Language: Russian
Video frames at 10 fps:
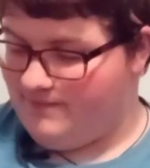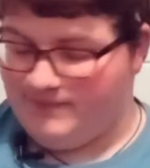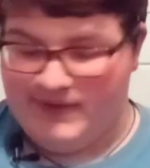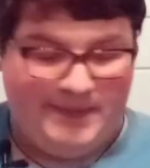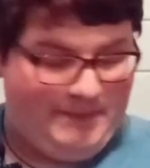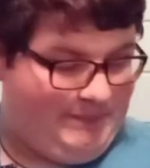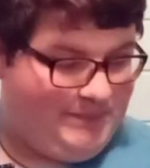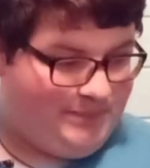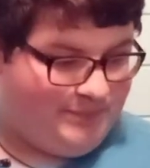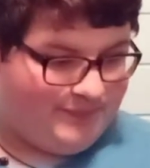Э, да.
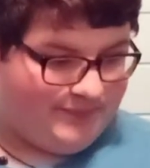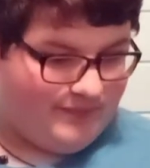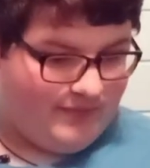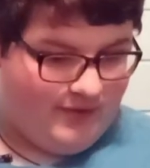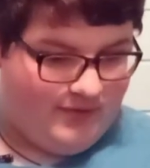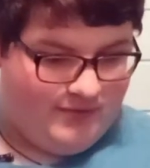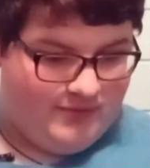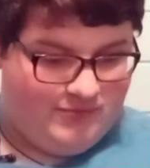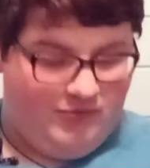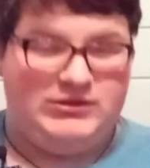
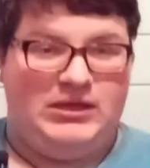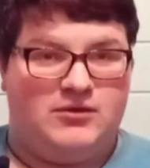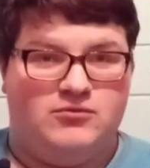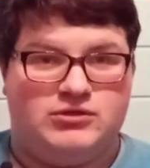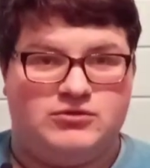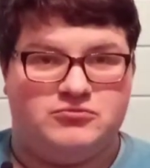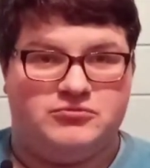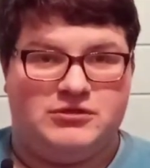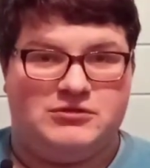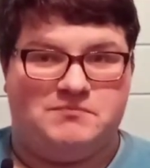Вот такие вот
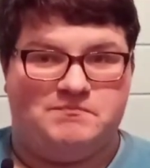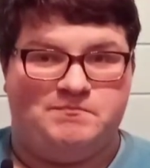результаты.